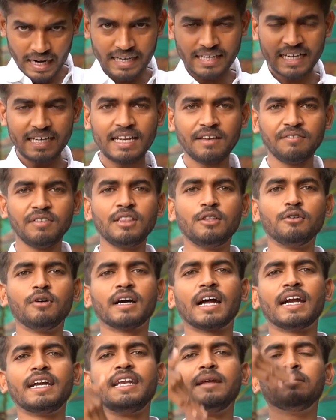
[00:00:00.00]
கட்டிட்ட
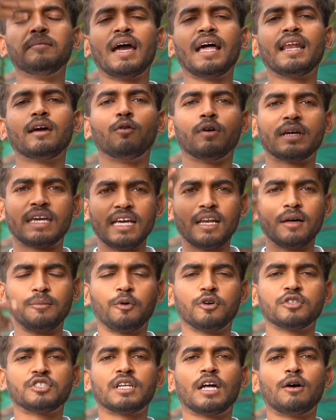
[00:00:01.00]
விந்துவை கட்டி மேலே கீழே
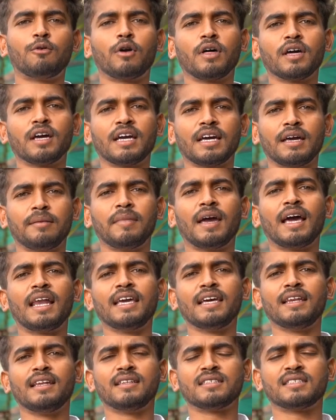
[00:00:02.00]
போச்சுன்னா உலகங்க
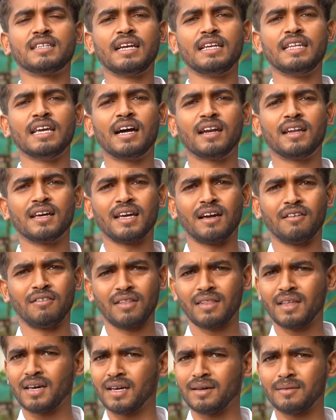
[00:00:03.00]
மேலே ஏறிடுச்சுன்னா ஞானங்க
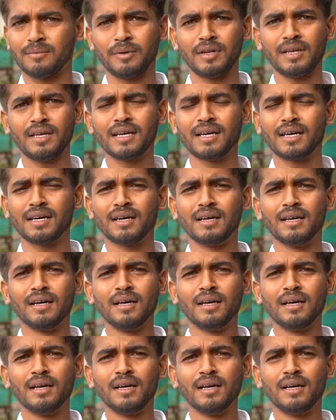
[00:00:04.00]
அவ்வளோதாங்க பெரிய